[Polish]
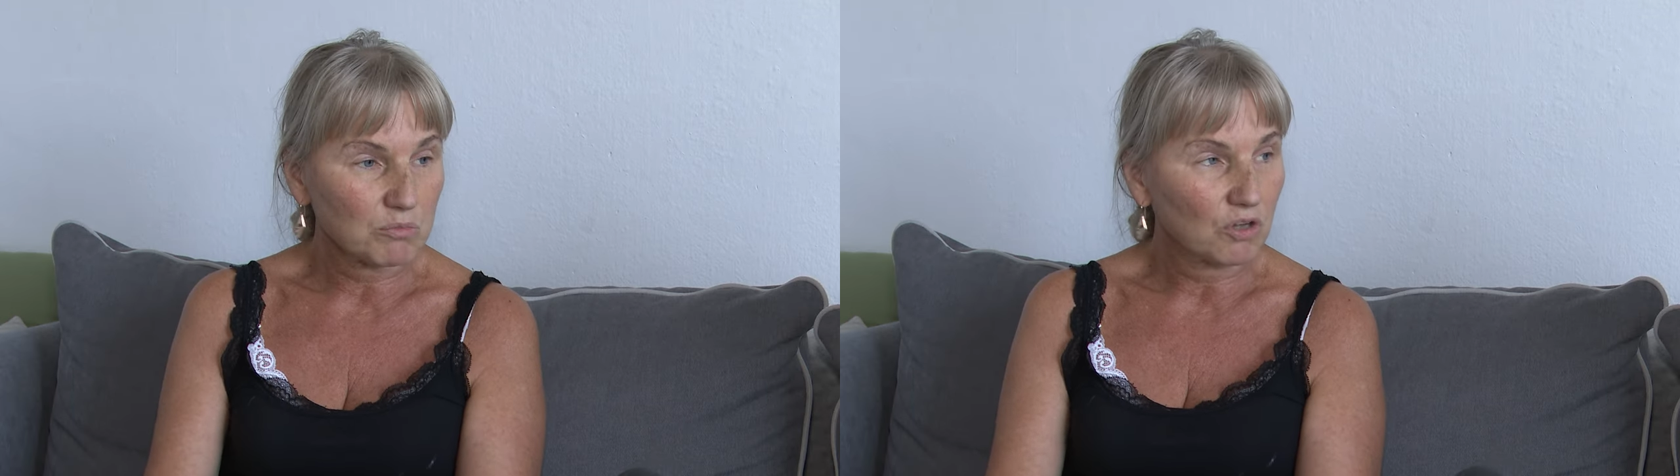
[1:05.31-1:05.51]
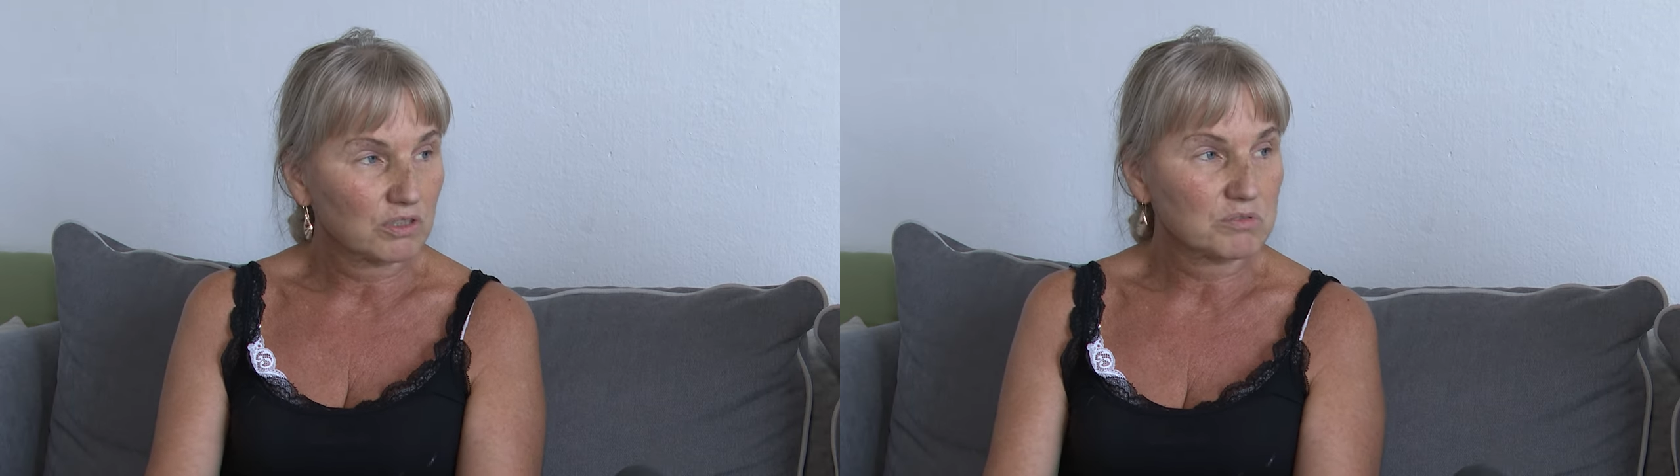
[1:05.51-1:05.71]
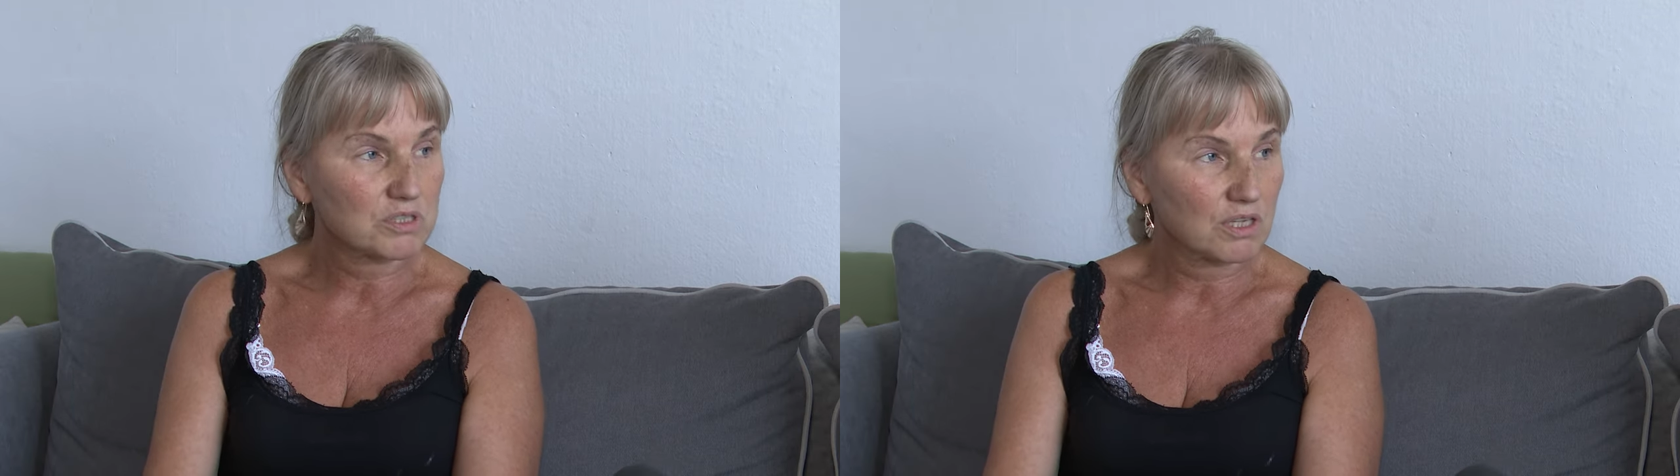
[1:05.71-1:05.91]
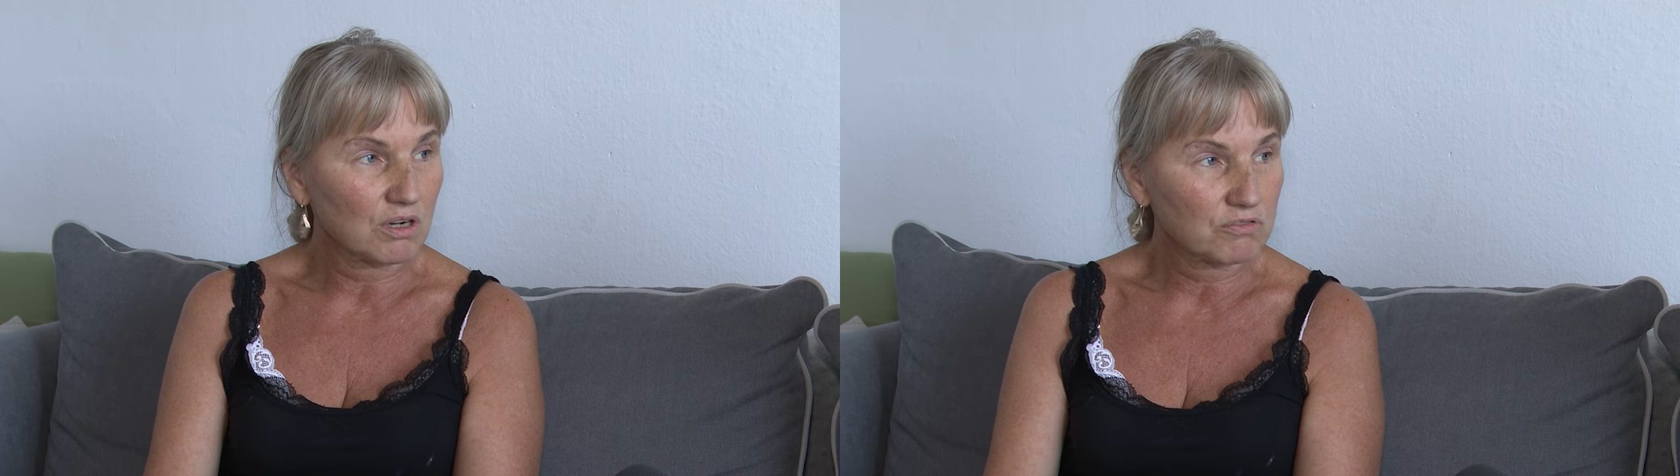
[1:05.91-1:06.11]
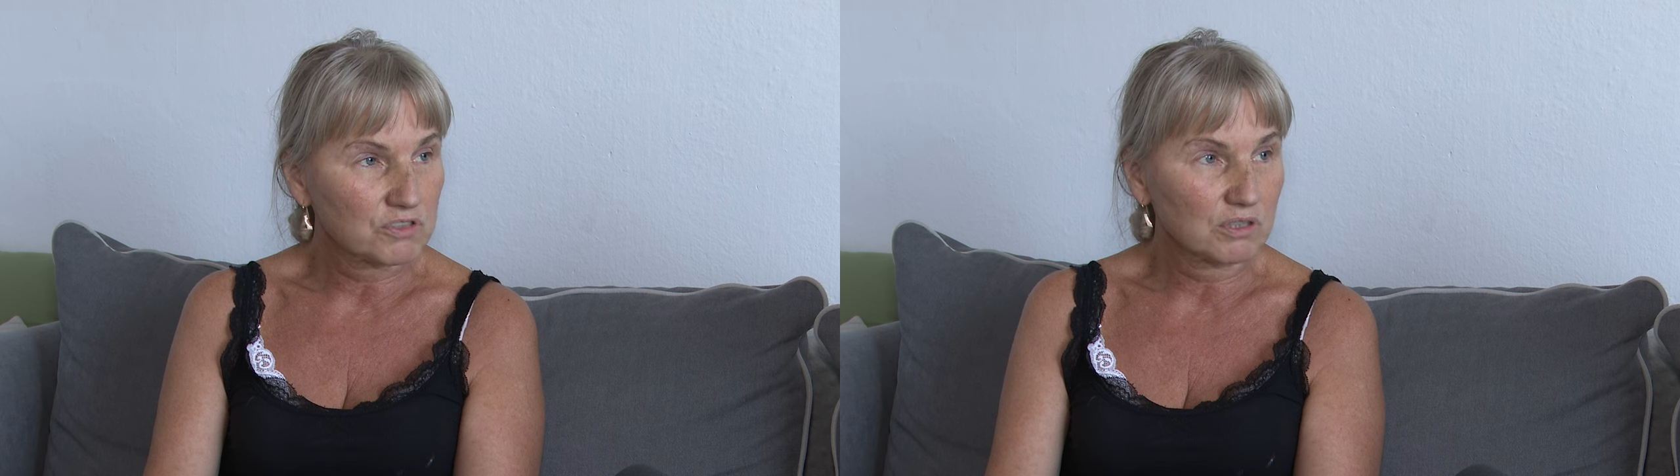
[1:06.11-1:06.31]
samochodem z
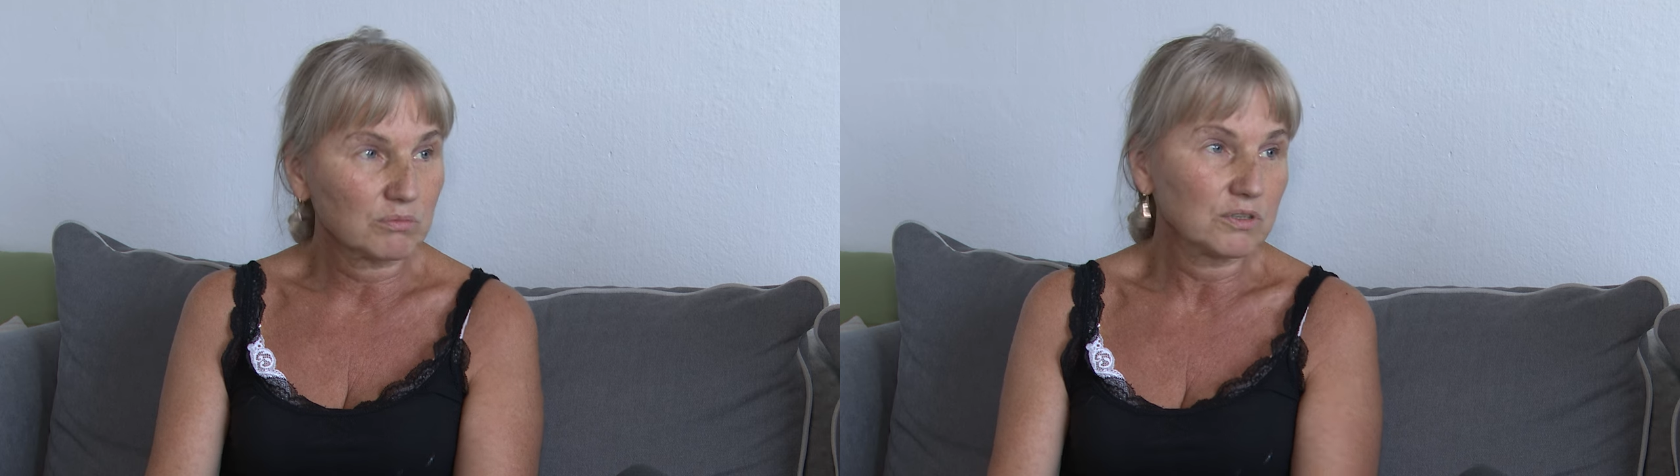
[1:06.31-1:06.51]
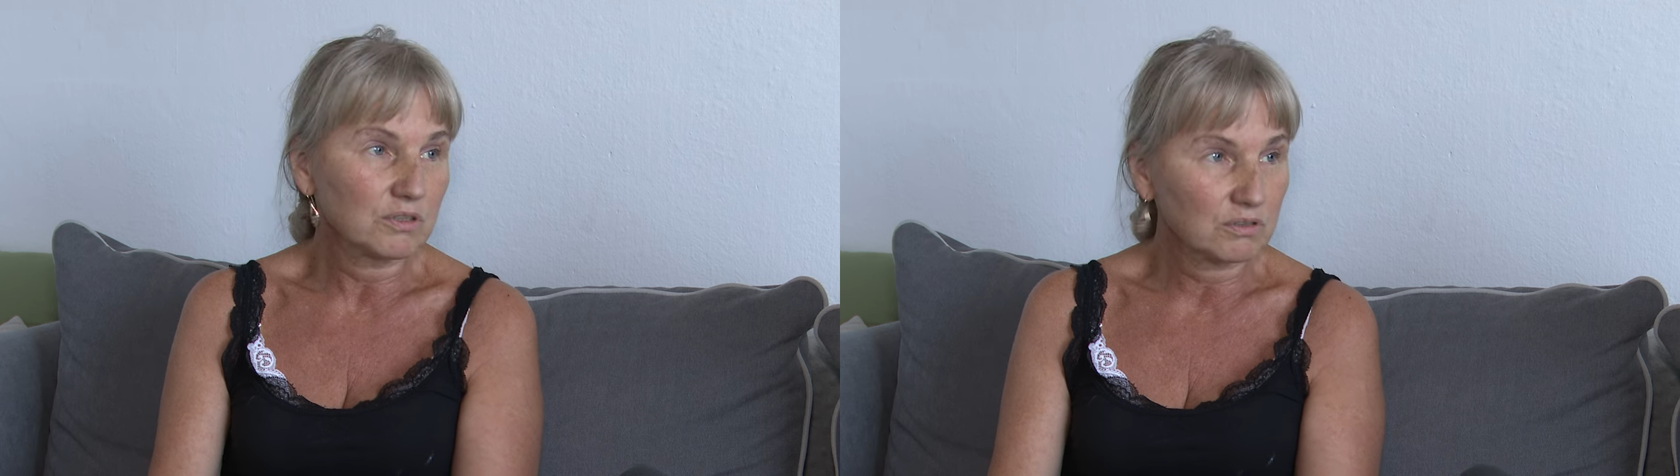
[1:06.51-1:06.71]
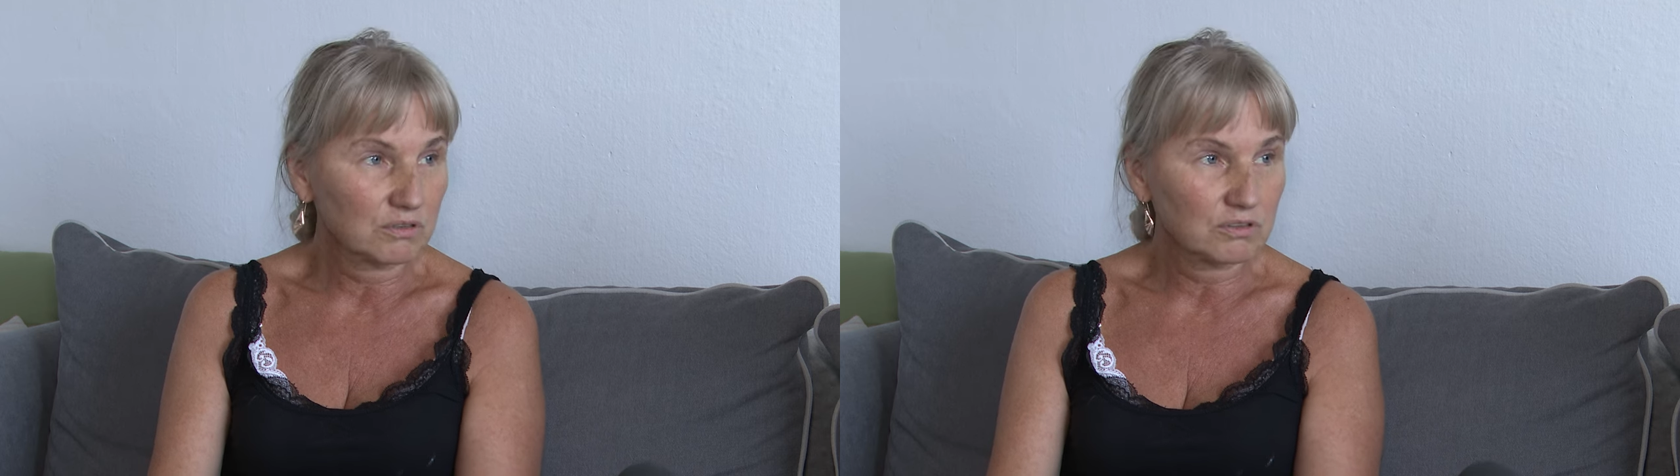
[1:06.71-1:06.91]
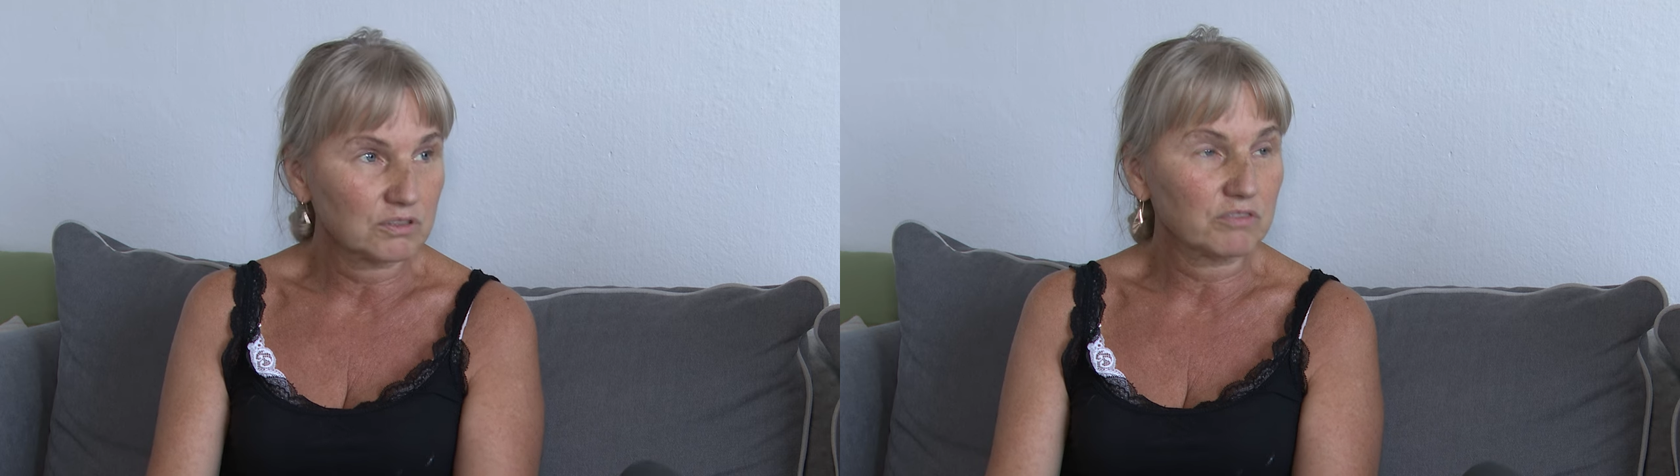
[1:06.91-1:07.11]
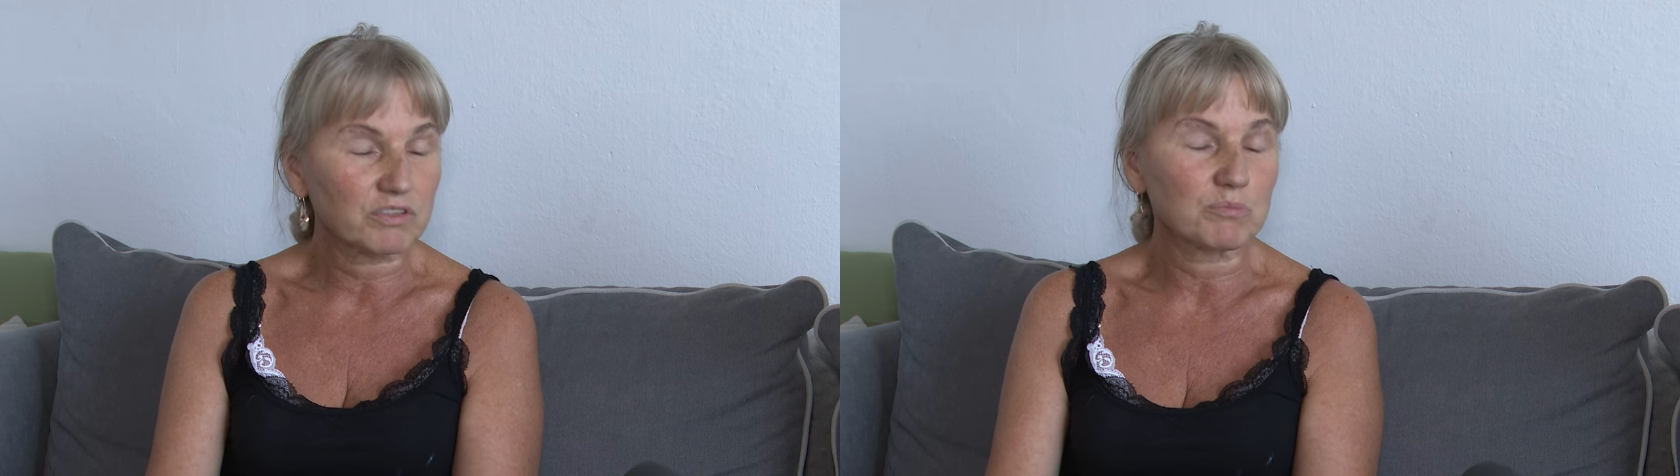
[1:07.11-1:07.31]
kierowcą i
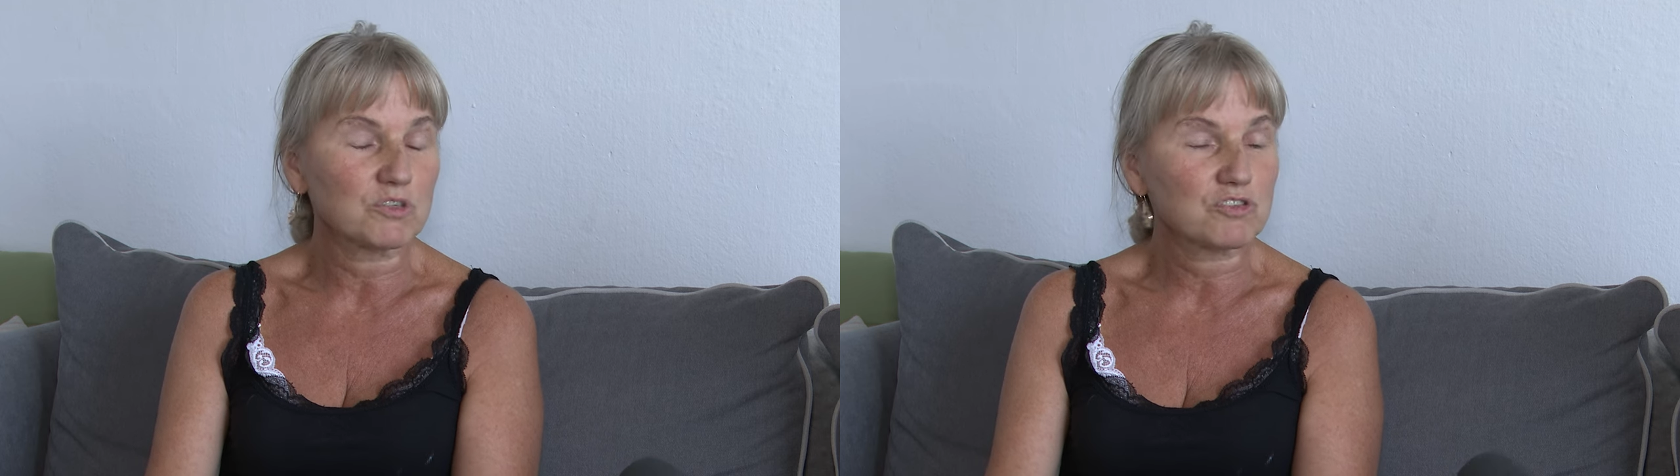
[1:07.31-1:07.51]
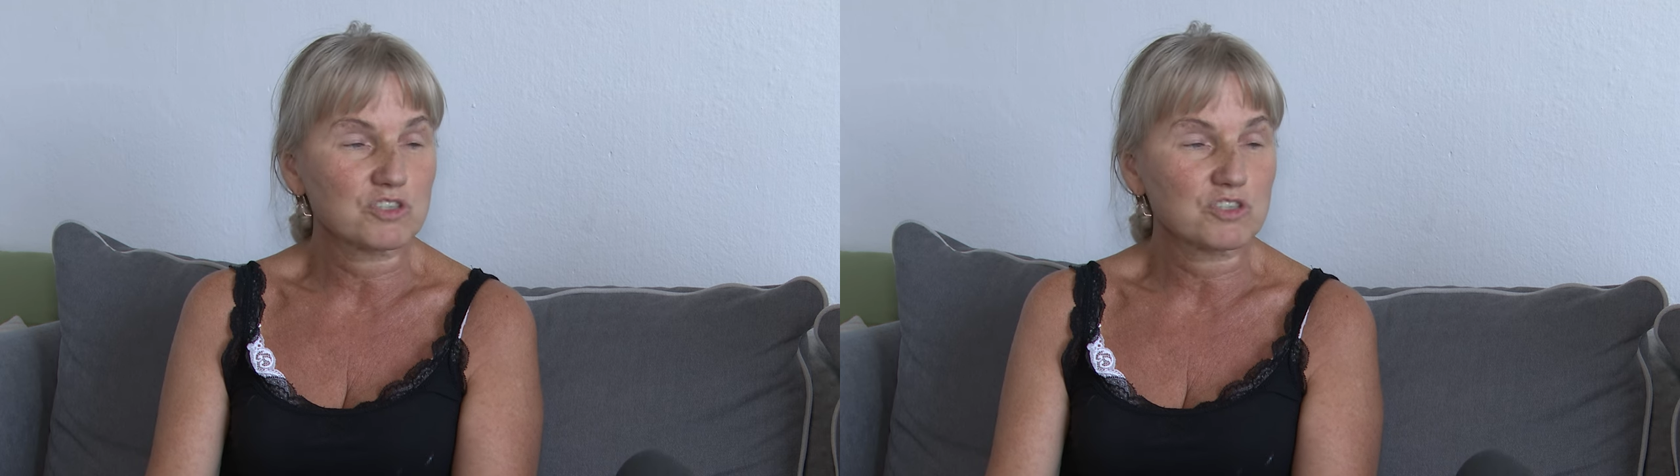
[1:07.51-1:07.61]
nie wiemy,